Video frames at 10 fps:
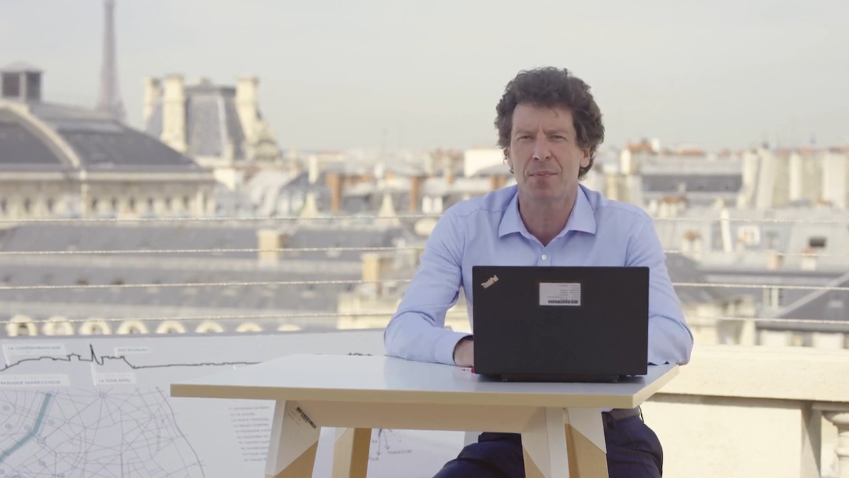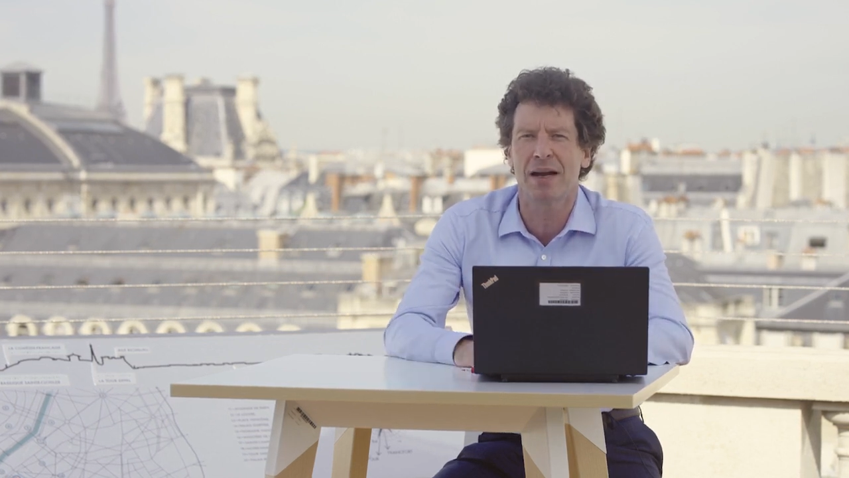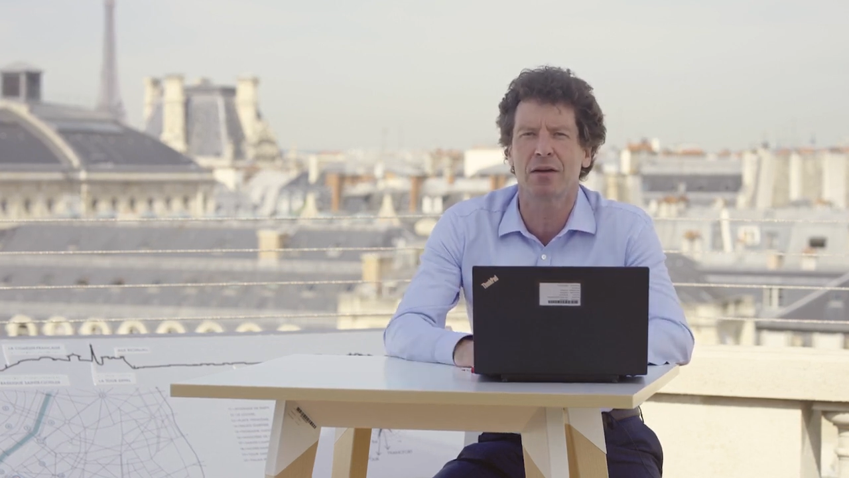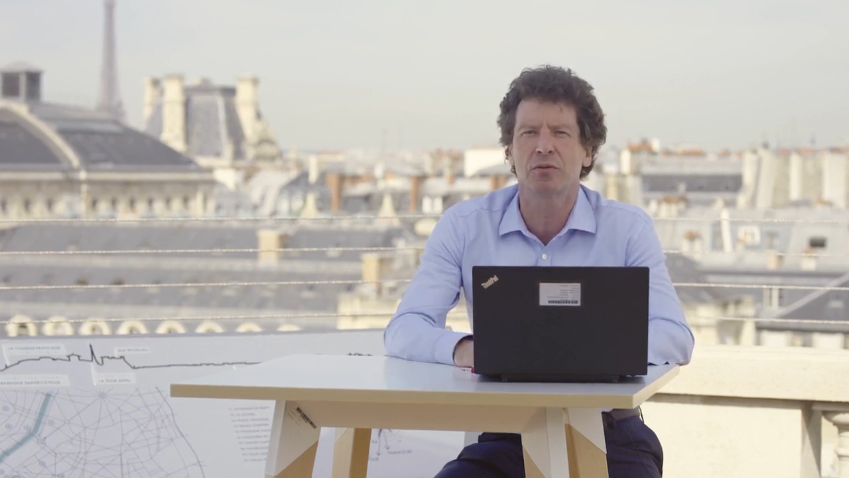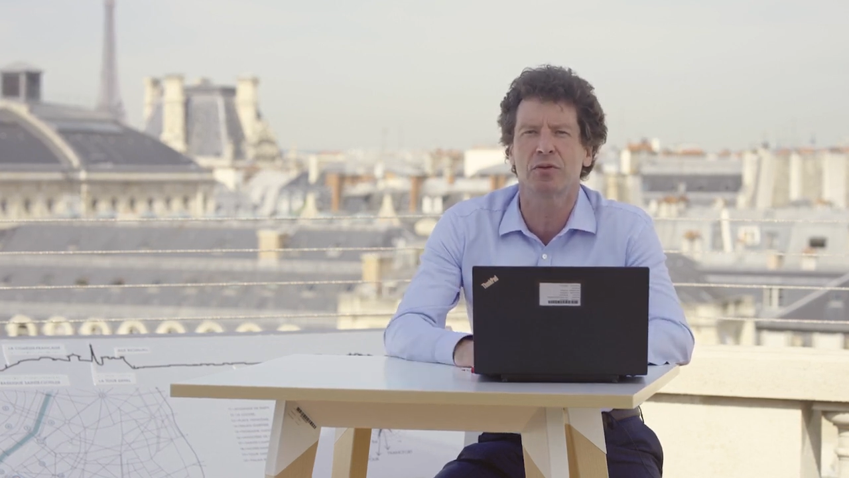par
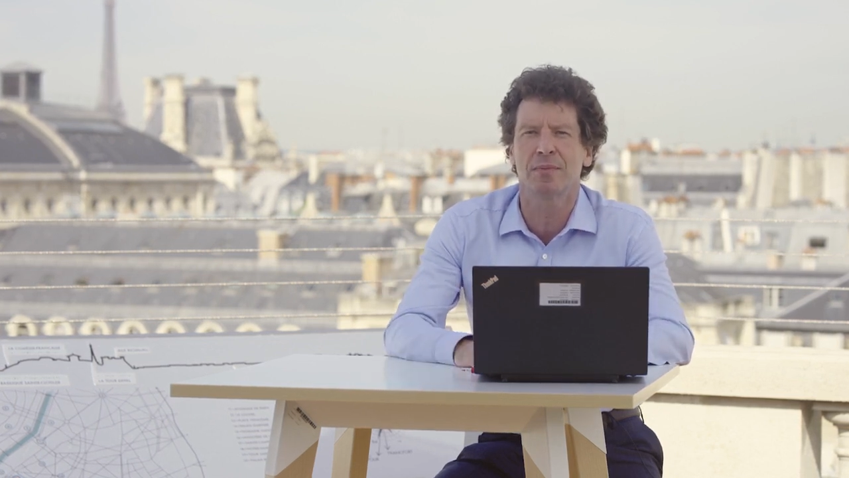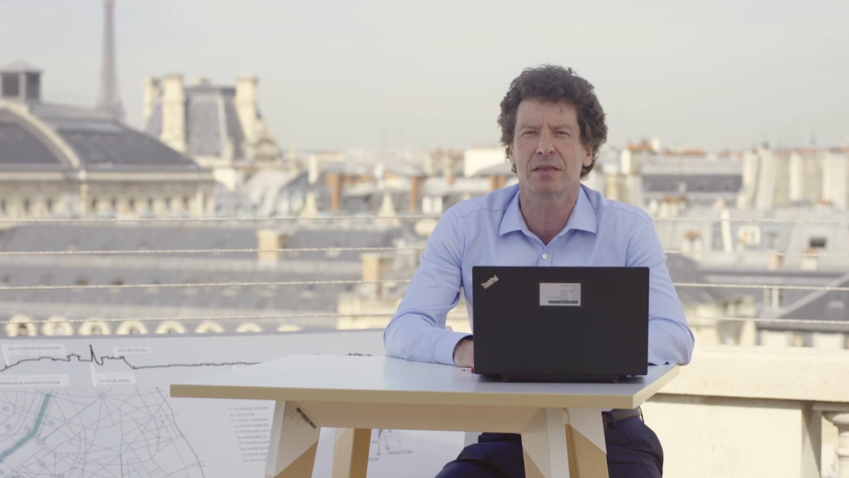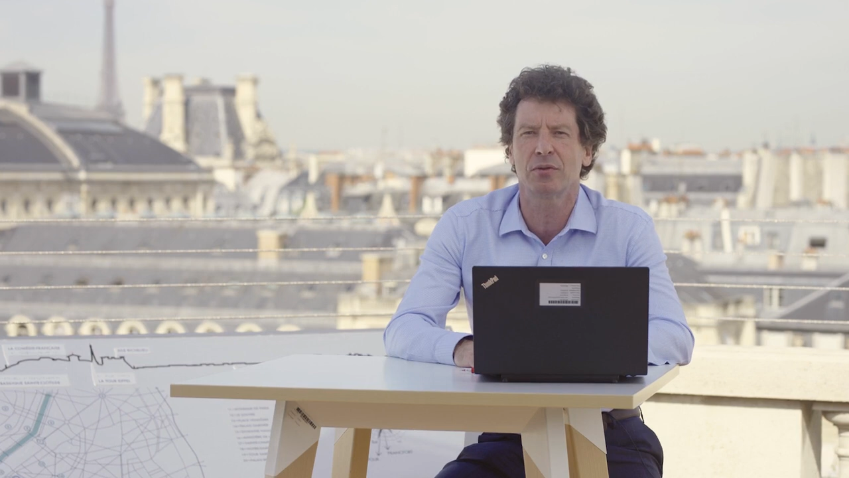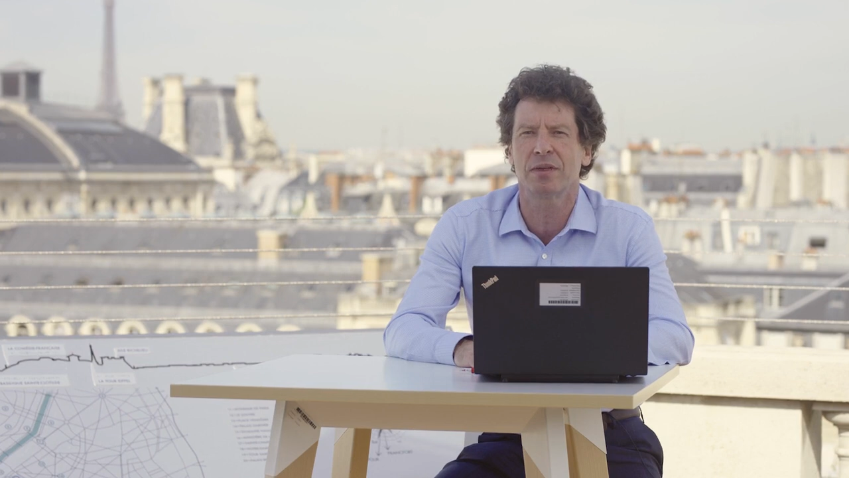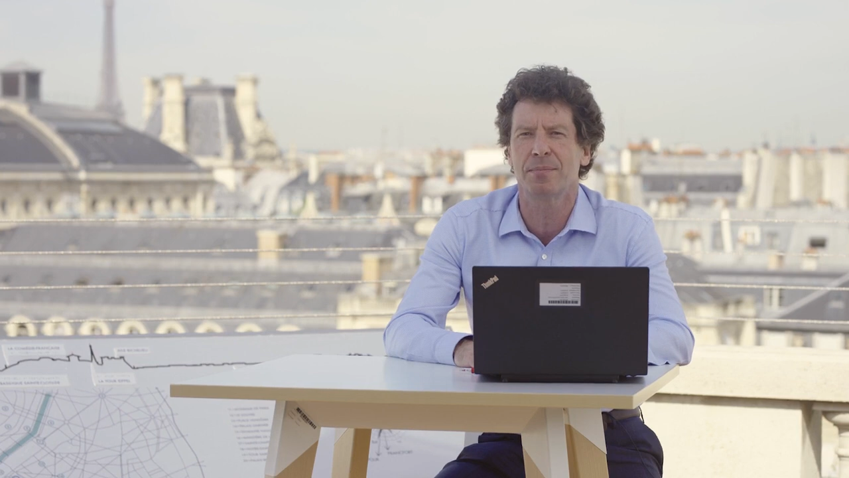la
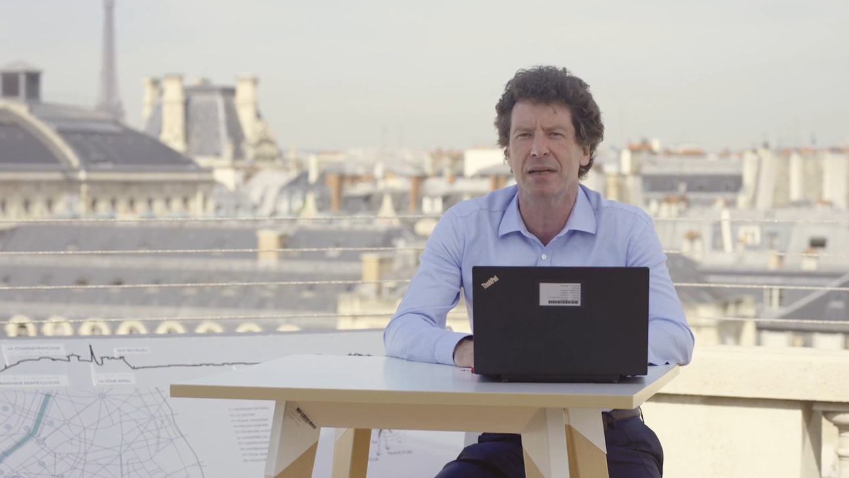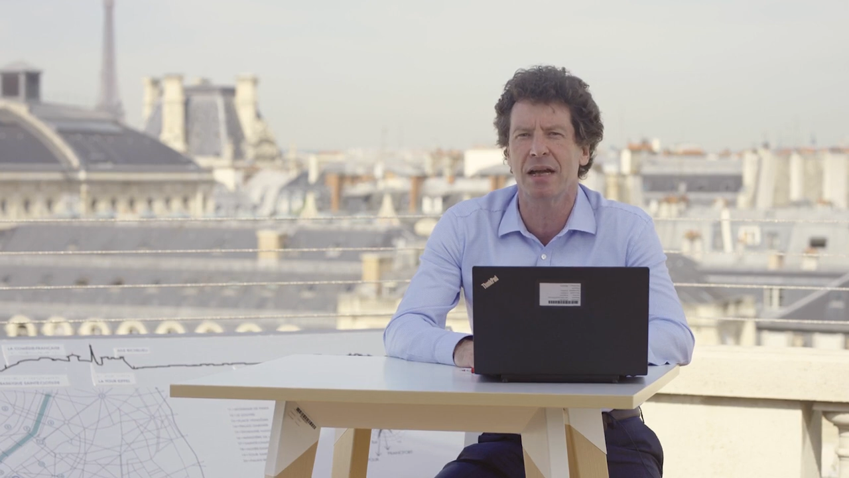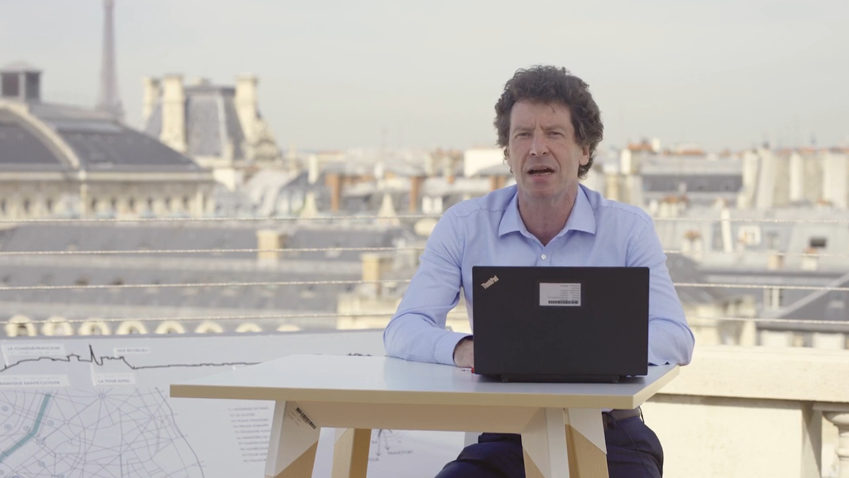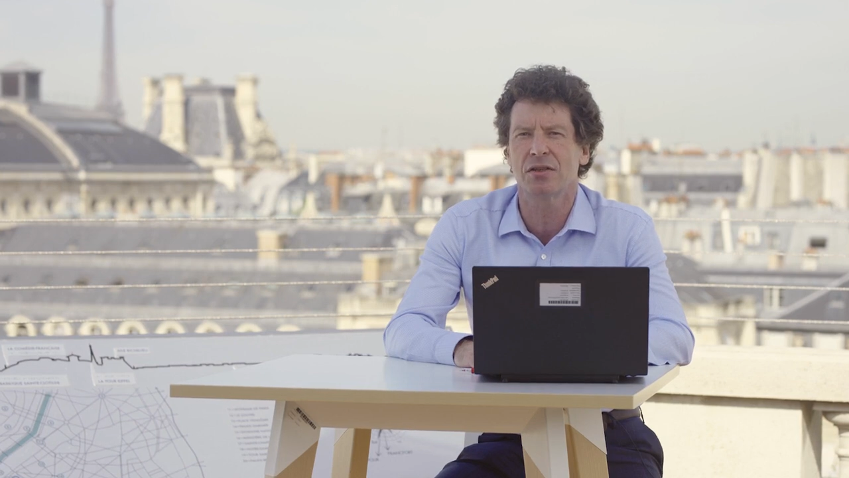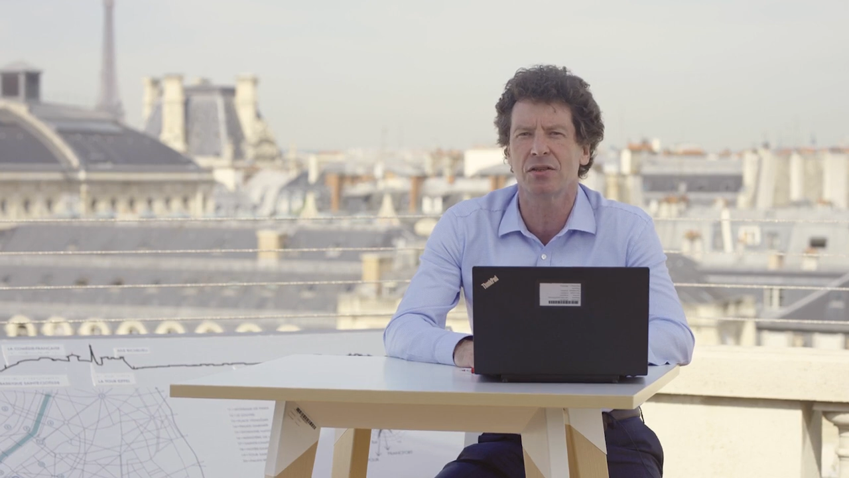consommation des
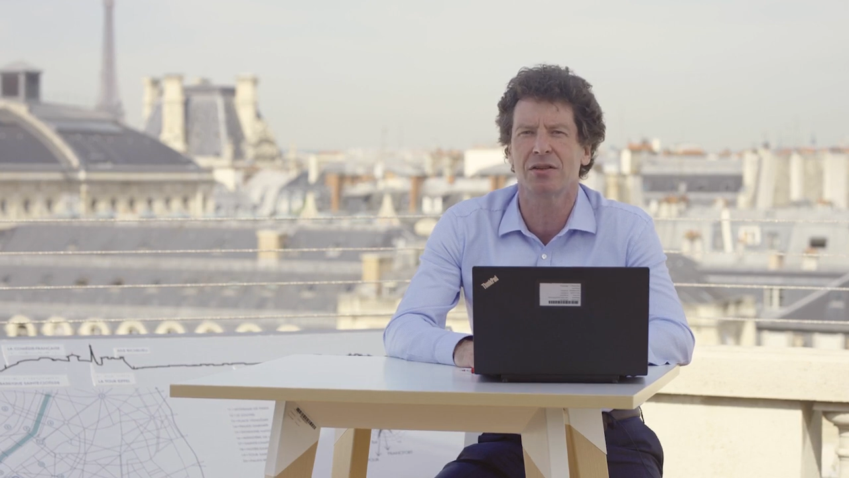ménages,